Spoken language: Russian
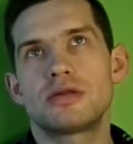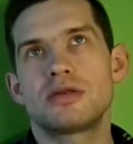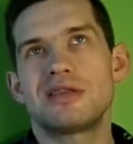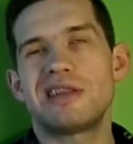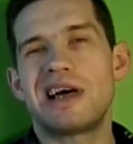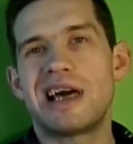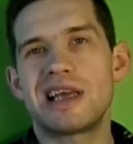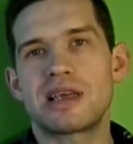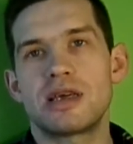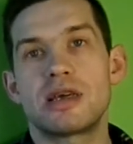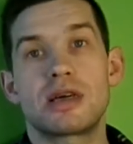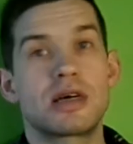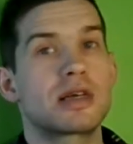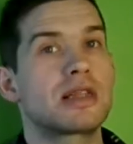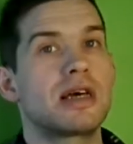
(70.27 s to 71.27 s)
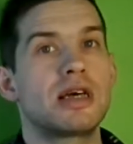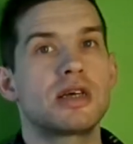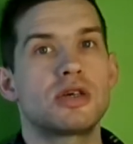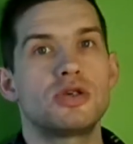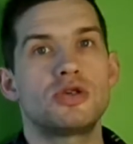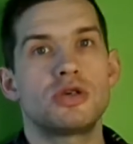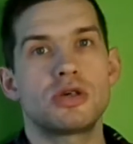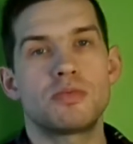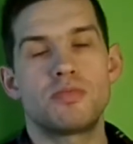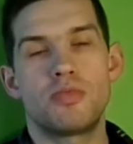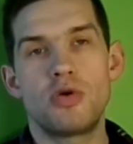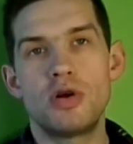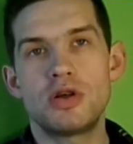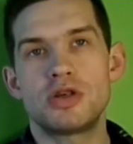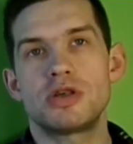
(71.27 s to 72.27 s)
лайки, и когда их еще
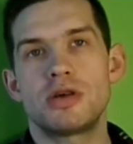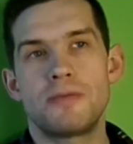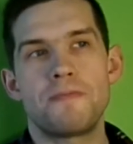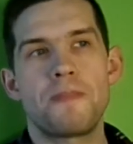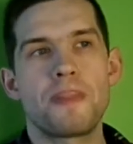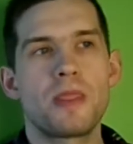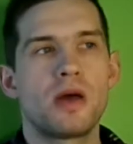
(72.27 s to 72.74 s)
больше,